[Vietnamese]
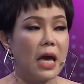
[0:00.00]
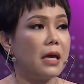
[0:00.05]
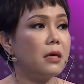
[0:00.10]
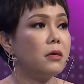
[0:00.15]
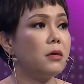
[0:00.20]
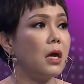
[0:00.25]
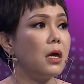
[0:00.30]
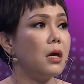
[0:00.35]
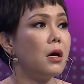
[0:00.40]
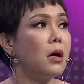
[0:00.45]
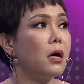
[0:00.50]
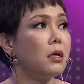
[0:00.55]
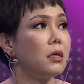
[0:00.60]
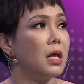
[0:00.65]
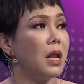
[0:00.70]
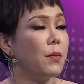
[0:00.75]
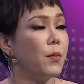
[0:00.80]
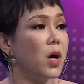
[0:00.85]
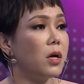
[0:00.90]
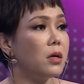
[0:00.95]
vậy chị ơi
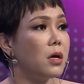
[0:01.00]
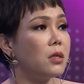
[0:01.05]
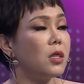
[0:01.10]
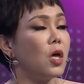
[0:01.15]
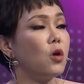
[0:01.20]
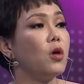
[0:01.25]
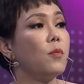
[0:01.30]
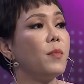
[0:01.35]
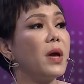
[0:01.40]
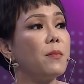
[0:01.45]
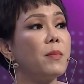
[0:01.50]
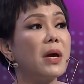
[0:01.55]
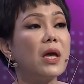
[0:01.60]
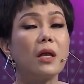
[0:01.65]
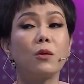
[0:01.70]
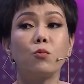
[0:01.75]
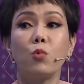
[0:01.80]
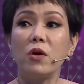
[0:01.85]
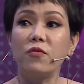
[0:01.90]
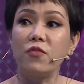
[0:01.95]
chị làm ơn giới thiệu giùm em mấy
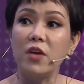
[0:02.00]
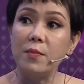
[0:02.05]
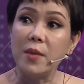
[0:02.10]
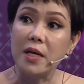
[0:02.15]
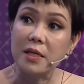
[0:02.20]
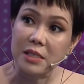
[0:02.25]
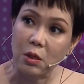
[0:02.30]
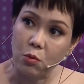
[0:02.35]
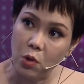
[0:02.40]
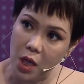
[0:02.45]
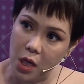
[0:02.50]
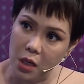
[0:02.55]
anh quay phim đằng sau